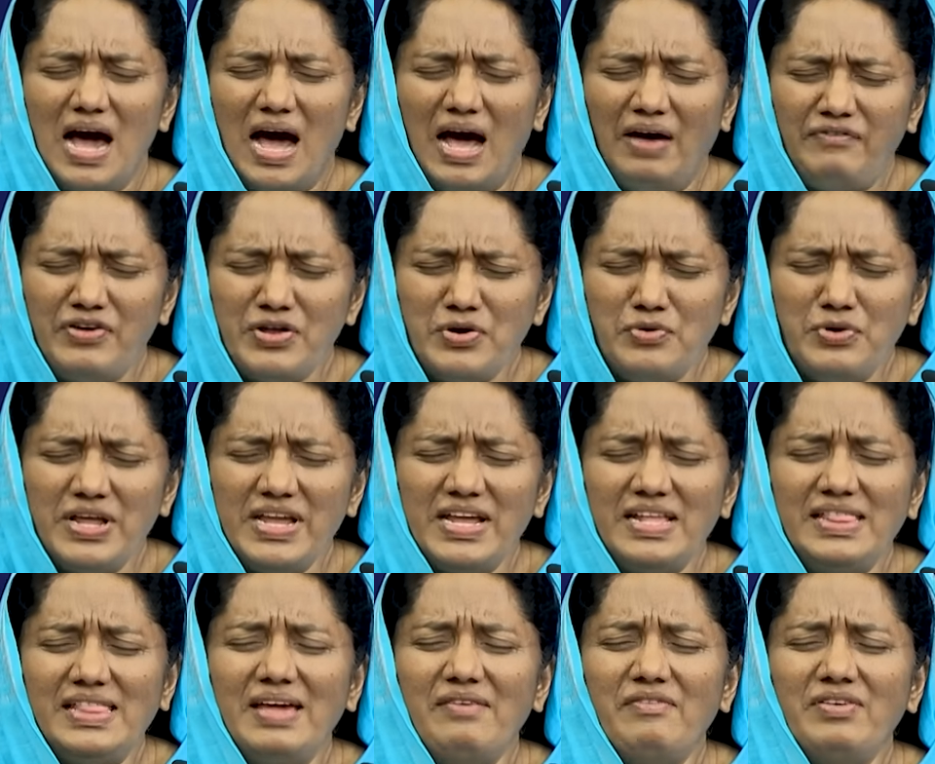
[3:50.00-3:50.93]
அவனுடைய
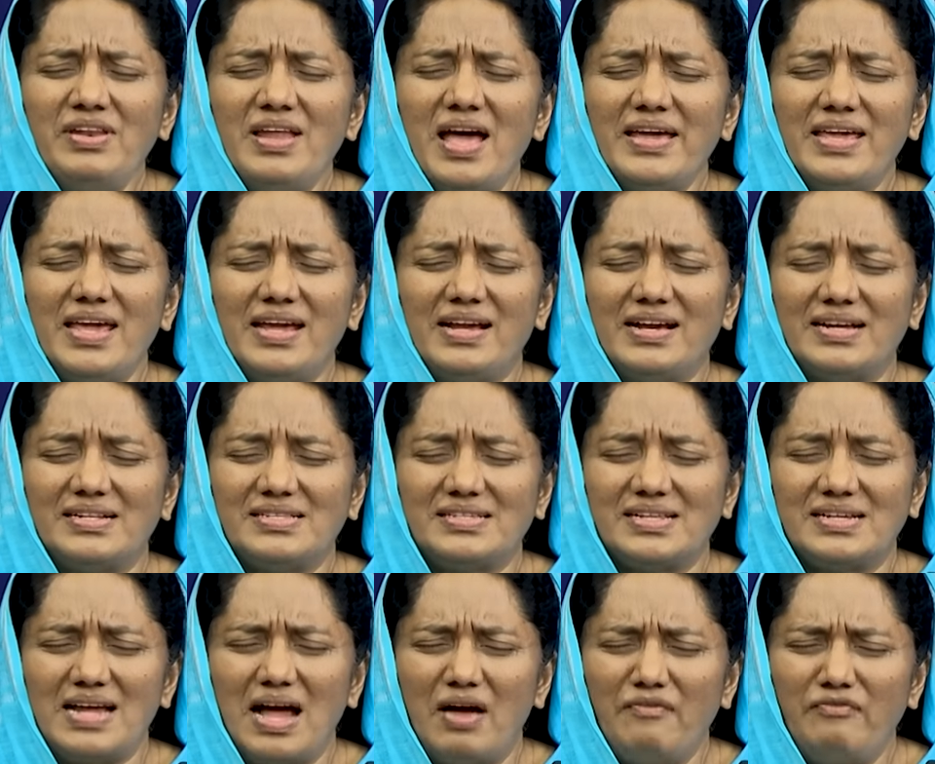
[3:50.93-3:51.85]
தேவனாகிய
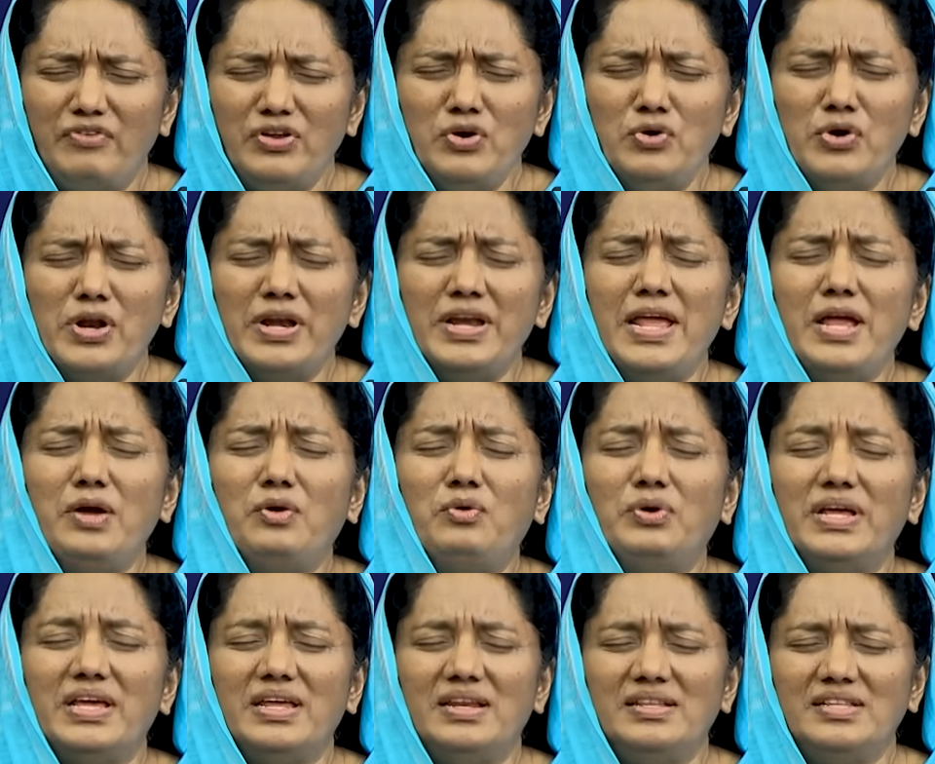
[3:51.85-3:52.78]
கர்த்தர் அவனுடனே
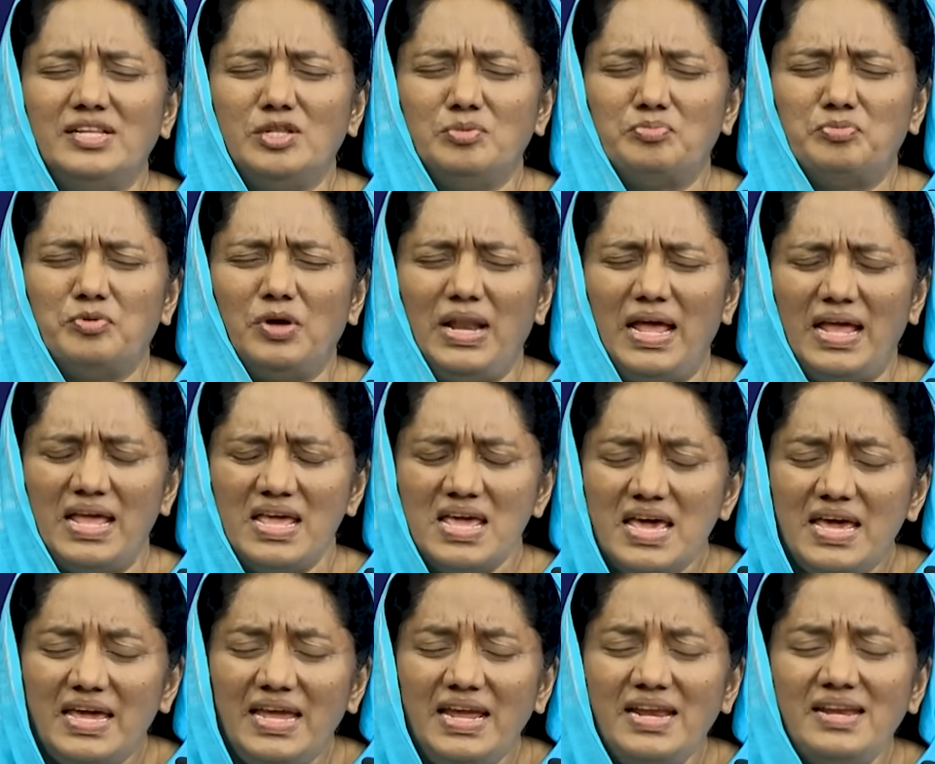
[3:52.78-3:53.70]
கூட இருந்தது போல
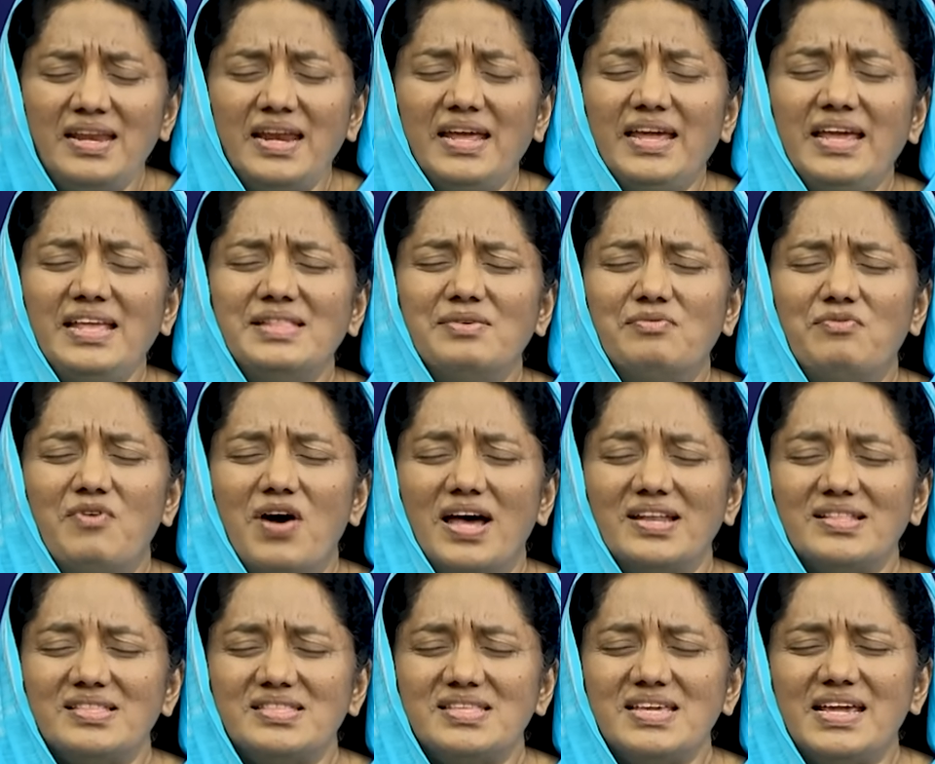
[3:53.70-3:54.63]
இன்றைக்கு இந்த
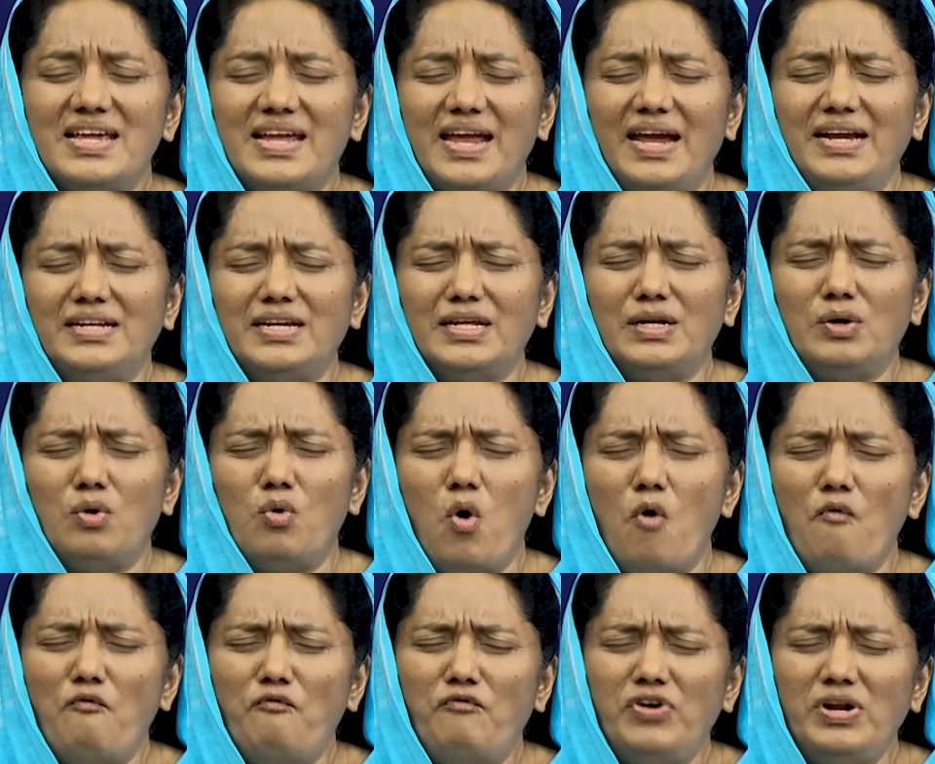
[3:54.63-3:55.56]
வார்த்தையை கேட்கிற
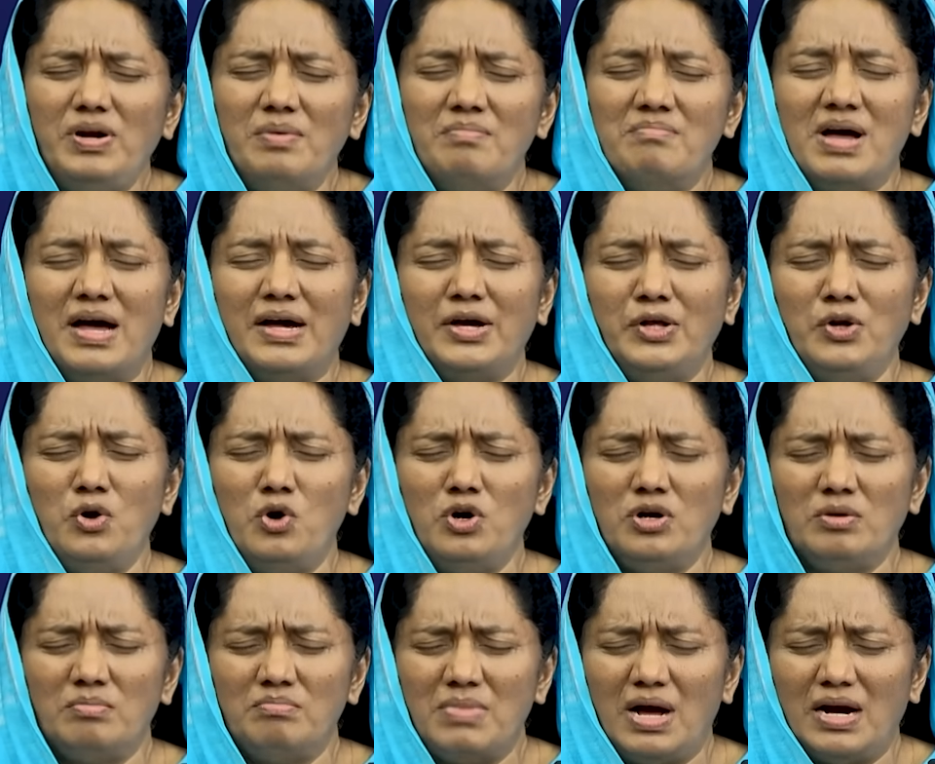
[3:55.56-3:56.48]
ஒவ்வொரு
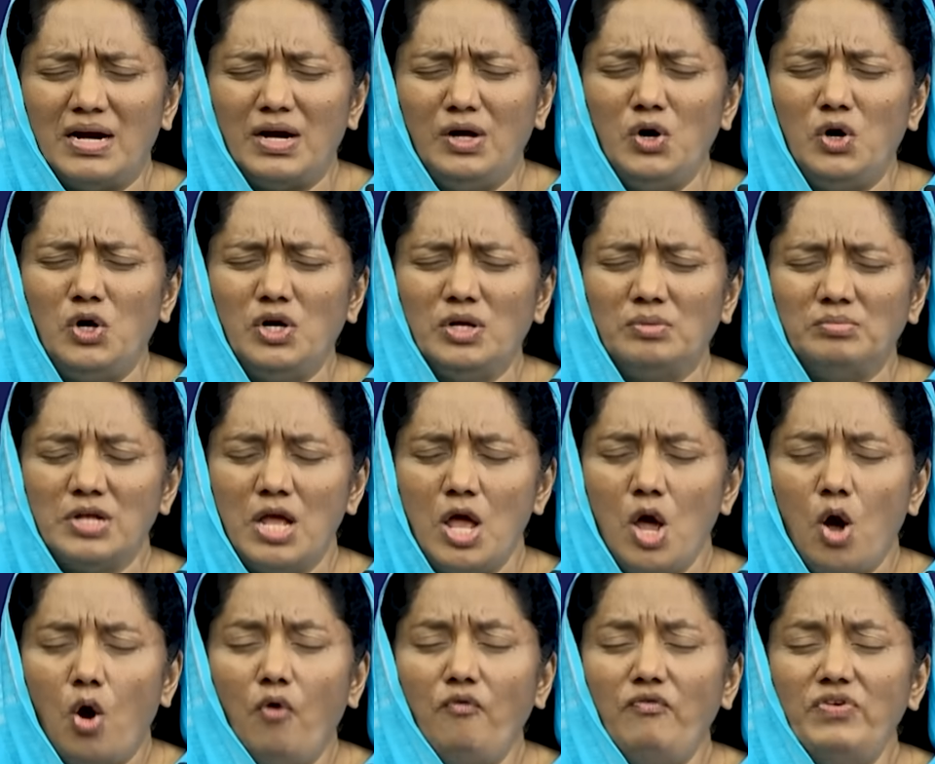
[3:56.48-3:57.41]
மகனோடும் மகளோடும்
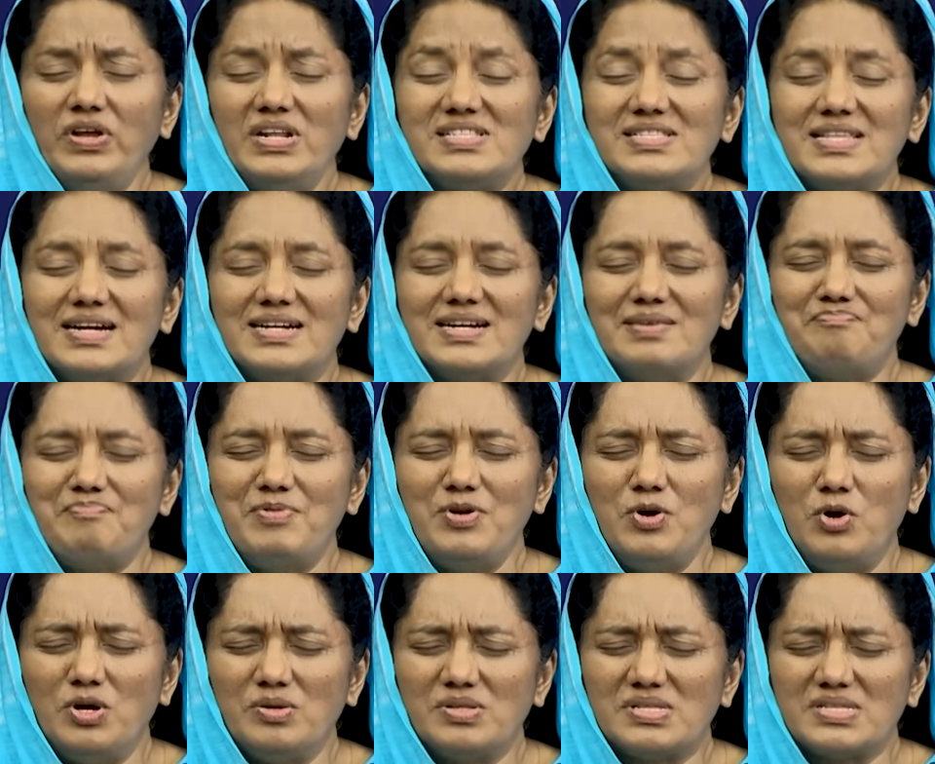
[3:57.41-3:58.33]
ஒவ்வொரு
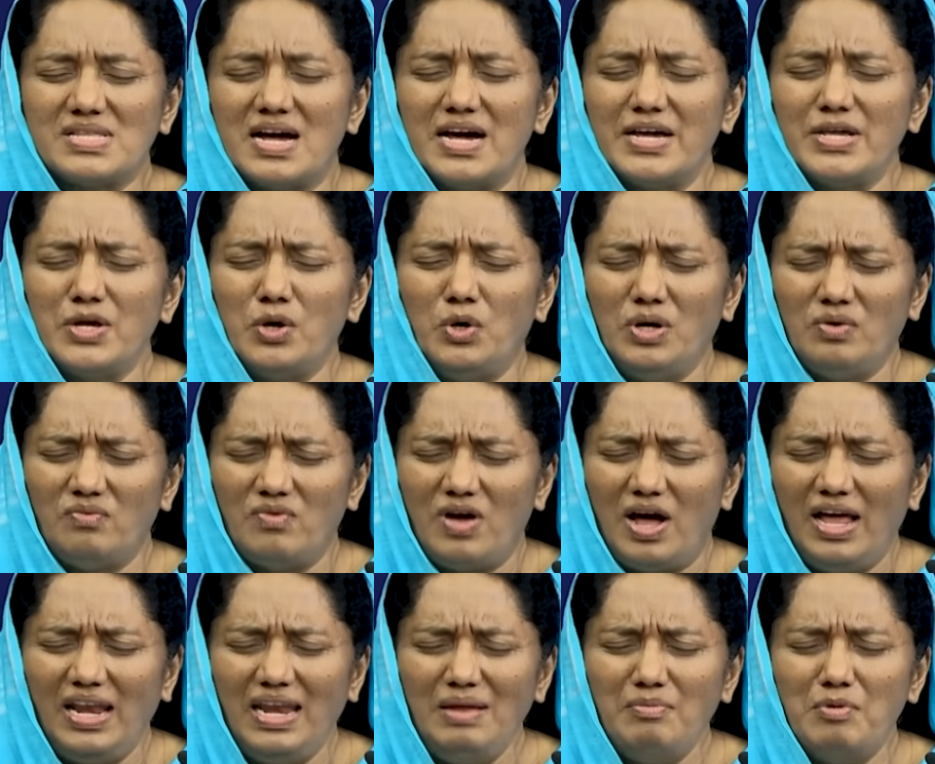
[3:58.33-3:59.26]
தகப்பனோடு தாயோடு
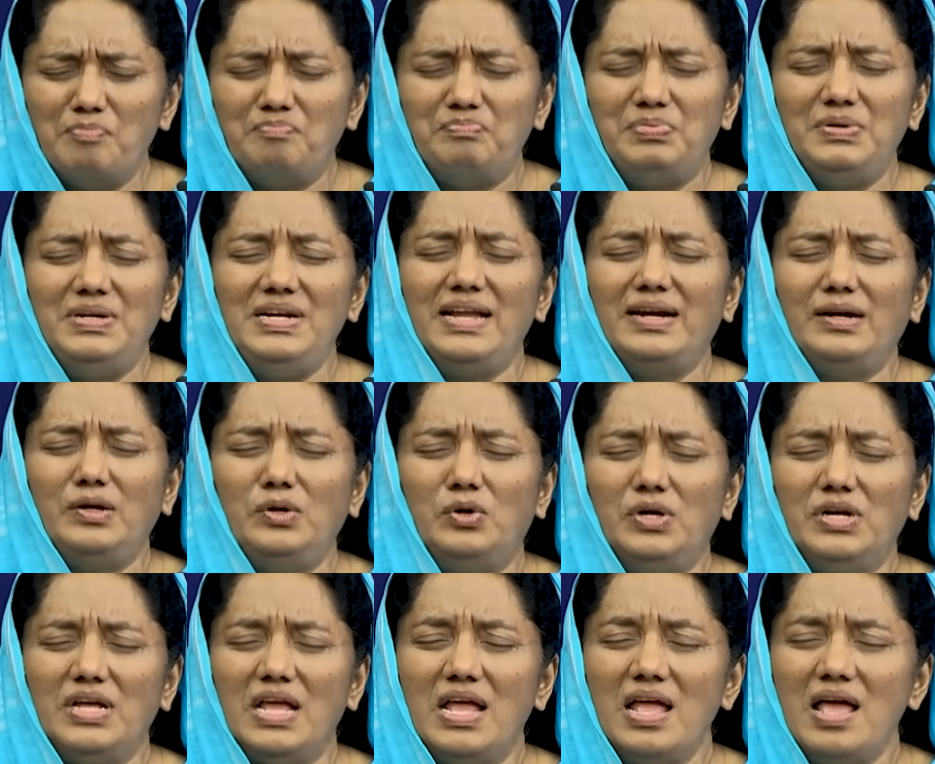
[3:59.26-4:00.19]
வாலிப
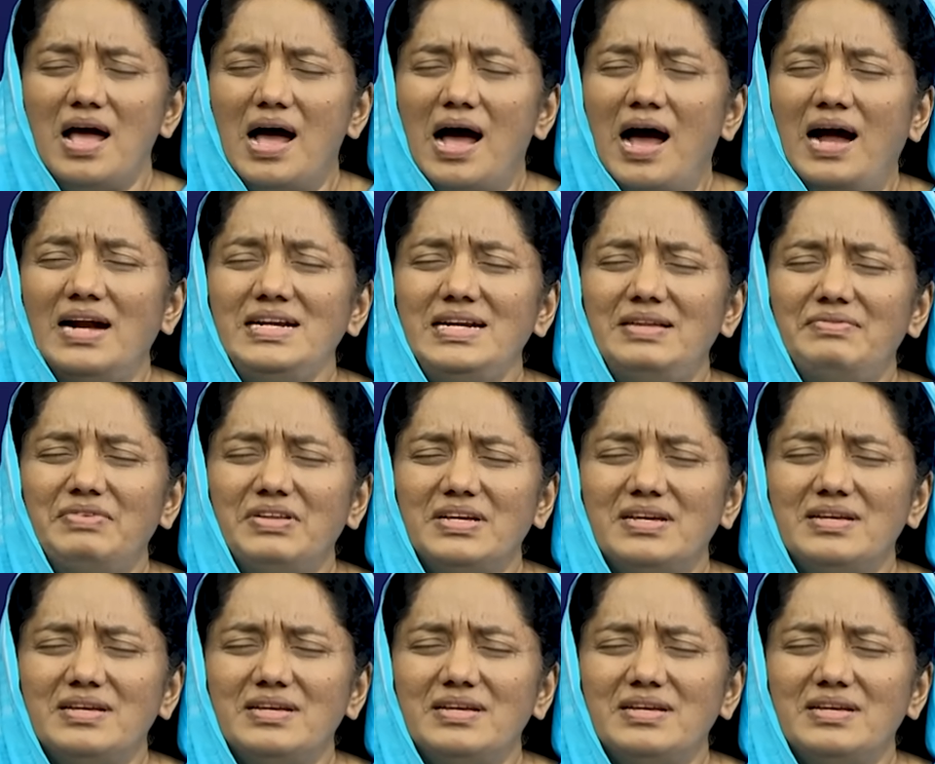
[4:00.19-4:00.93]
பிள்ளைகளோடு ஆண்டவர்